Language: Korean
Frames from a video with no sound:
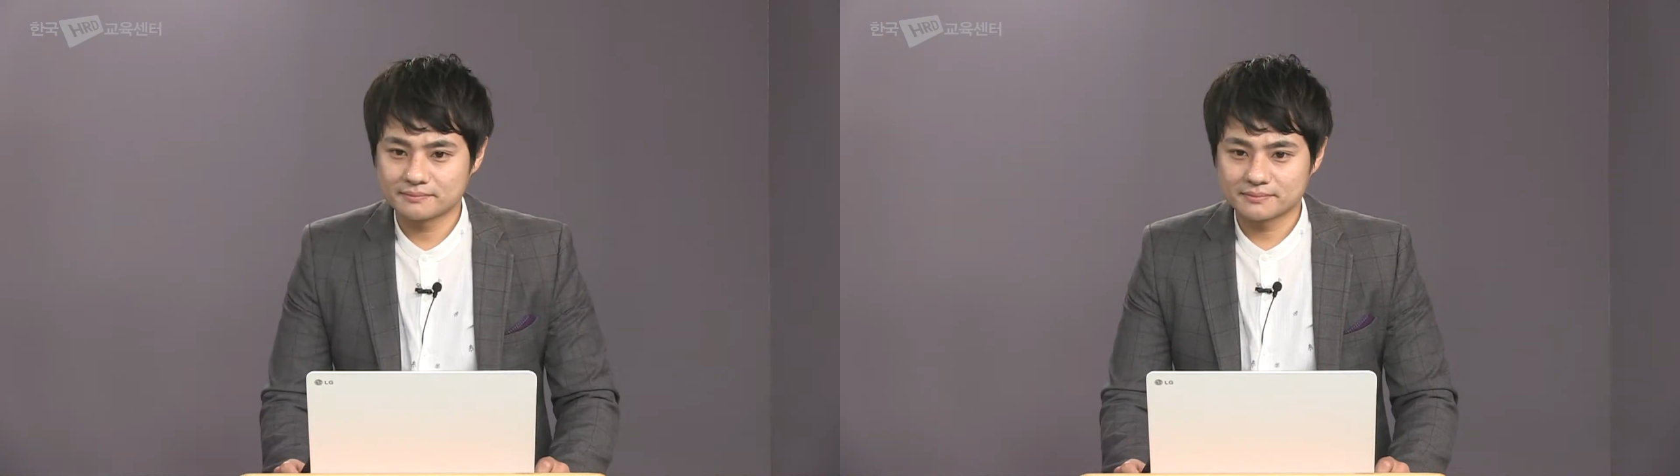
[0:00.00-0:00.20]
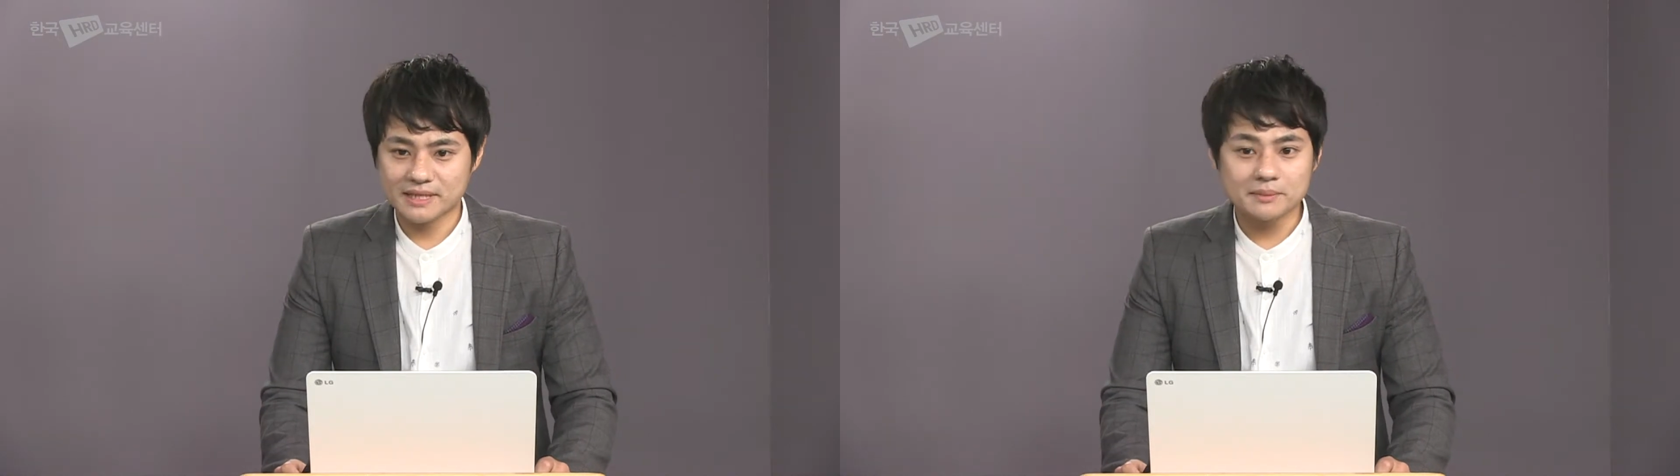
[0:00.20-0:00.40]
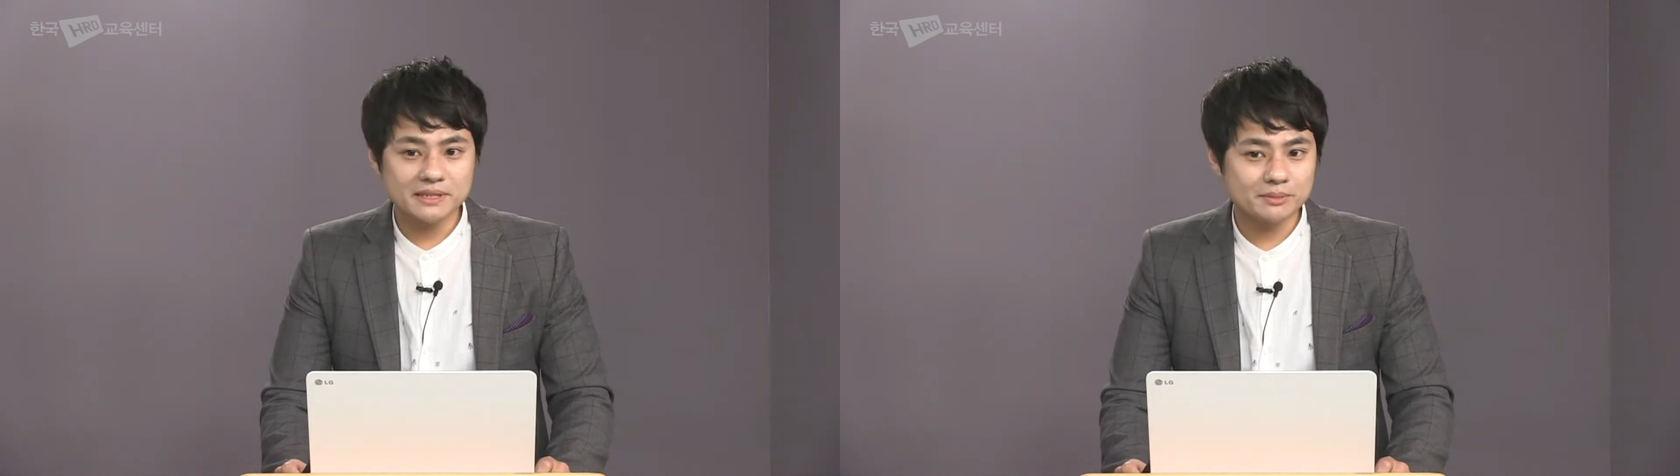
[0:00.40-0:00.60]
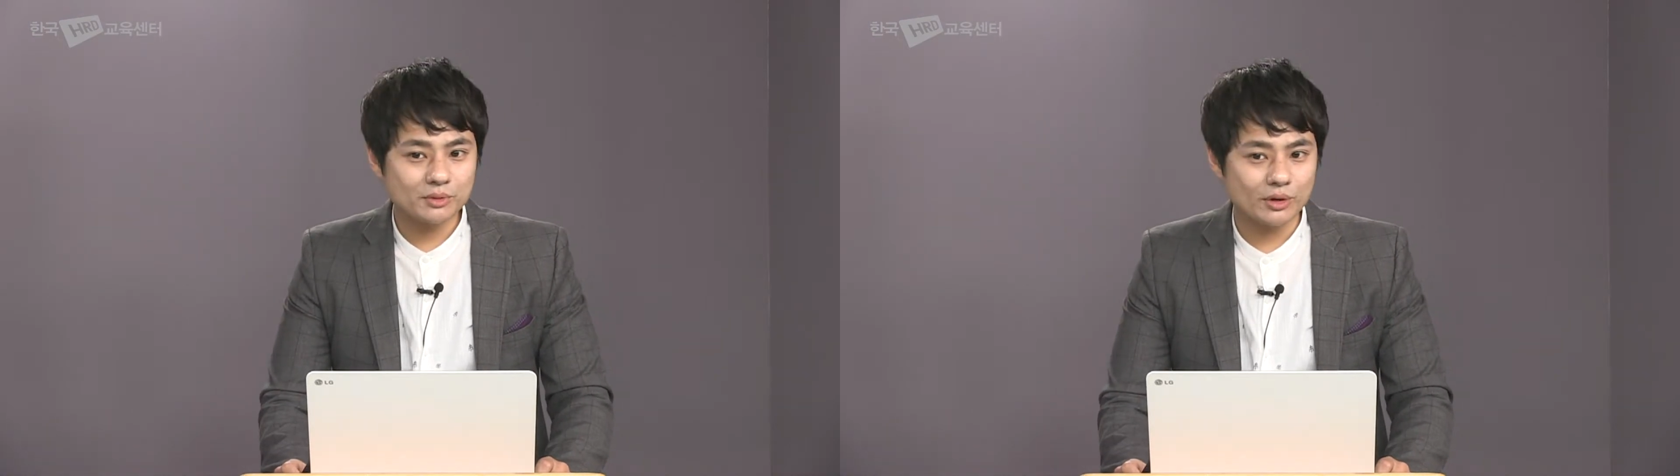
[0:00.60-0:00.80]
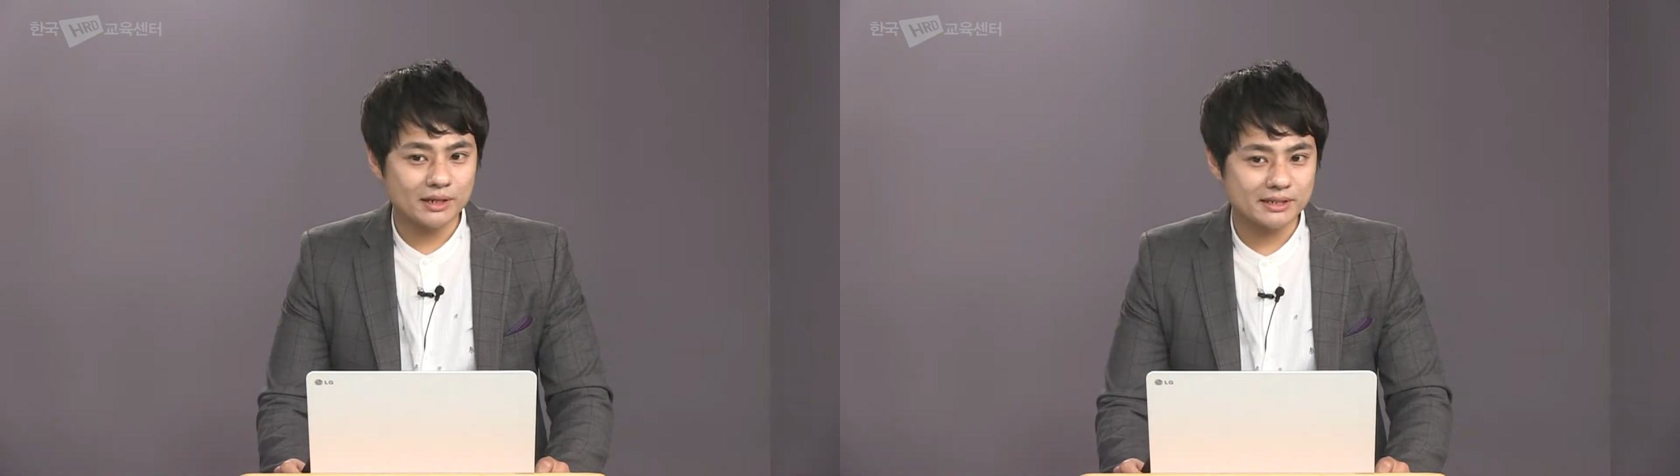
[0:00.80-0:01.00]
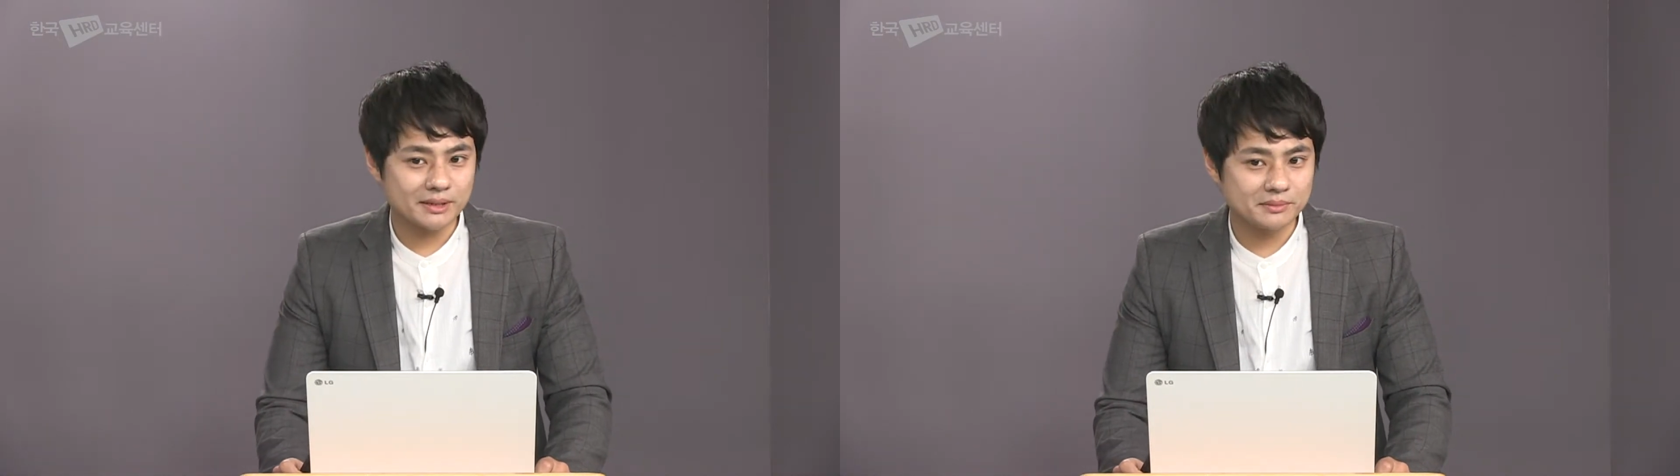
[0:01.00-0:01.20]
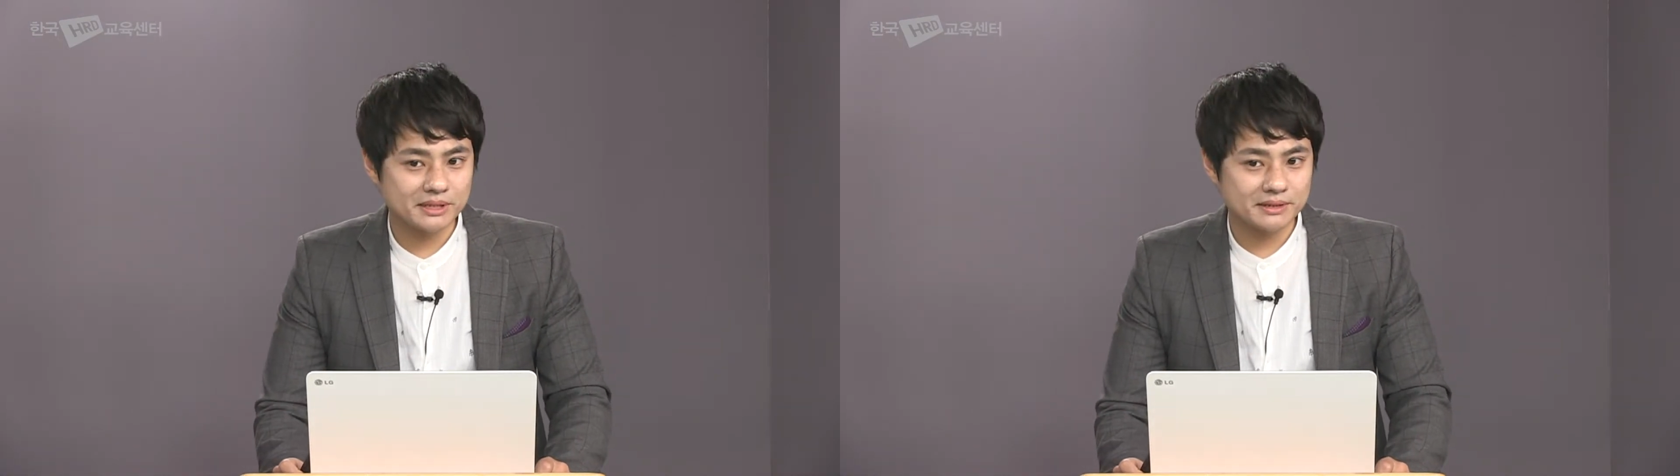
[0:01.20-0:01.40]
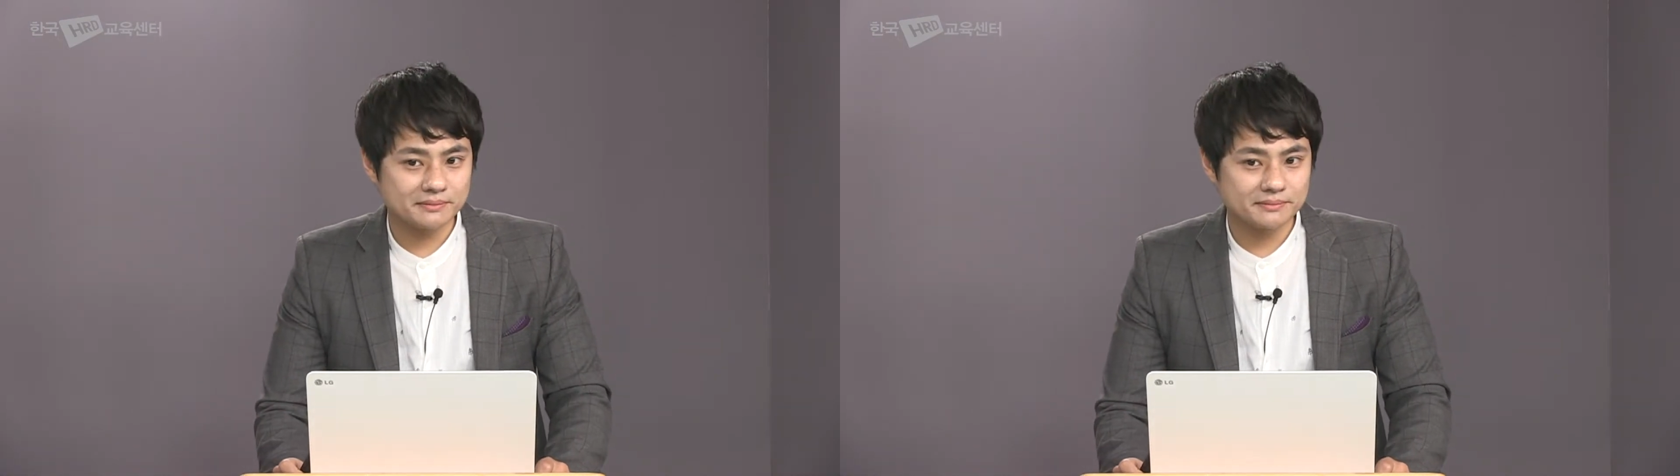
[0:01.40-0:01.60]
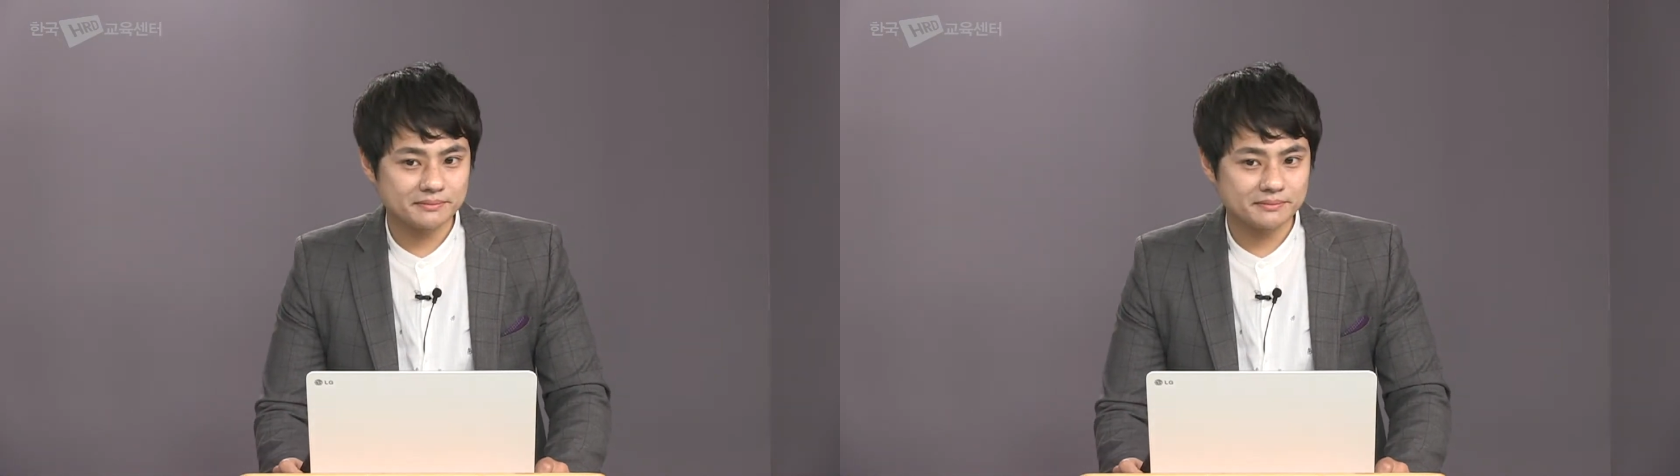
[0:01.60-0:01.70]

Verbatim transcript: 30 더하기 30